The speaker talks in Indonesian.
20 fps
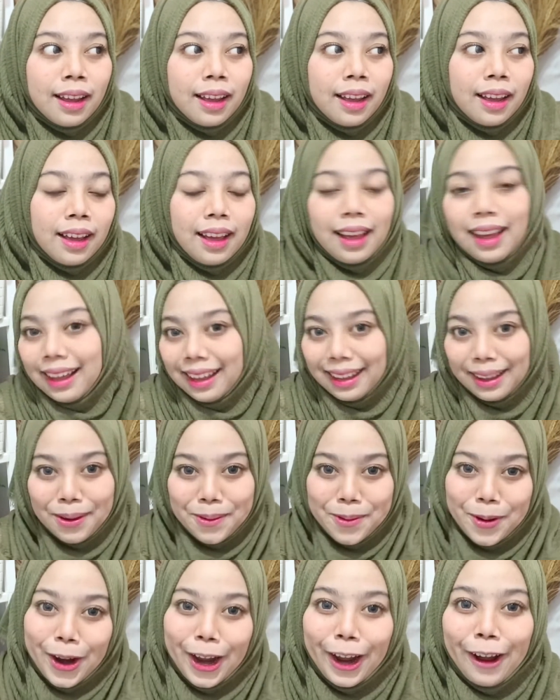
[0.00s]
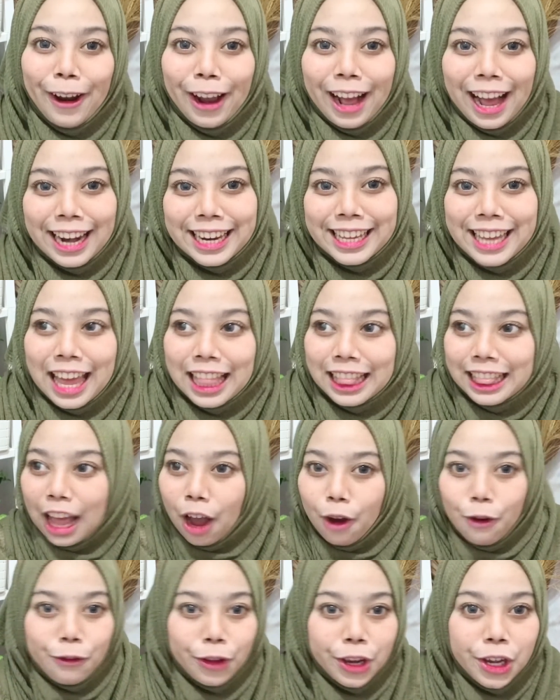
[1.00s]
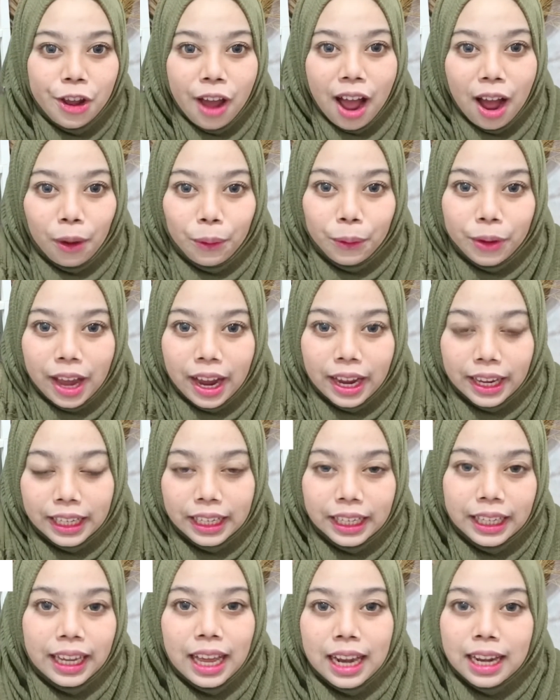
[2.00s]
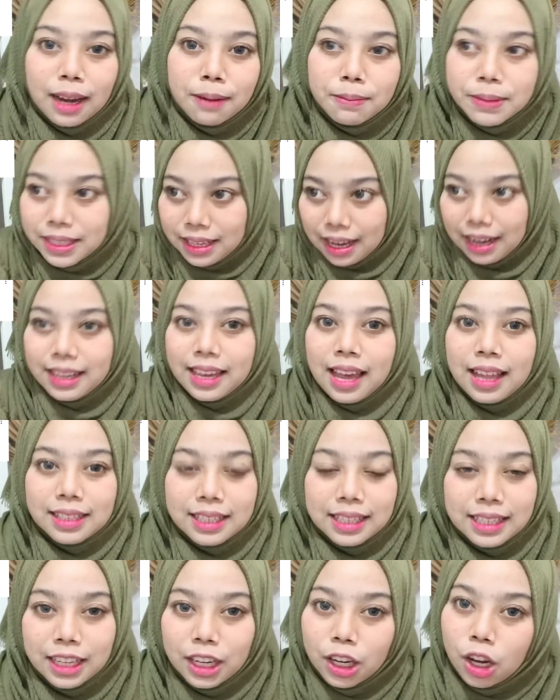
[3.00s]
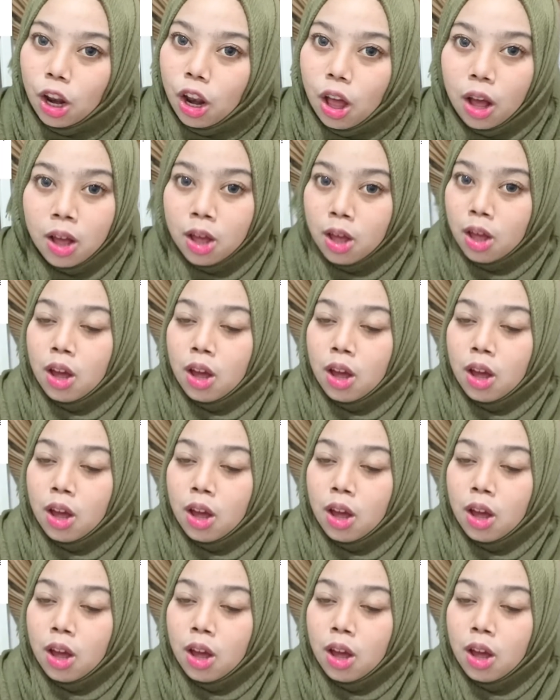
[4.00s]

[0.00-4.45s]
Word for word: Hah, pokoknya kalau kalian tahu video aku yang ini kalian bisa lihat sendiri kalau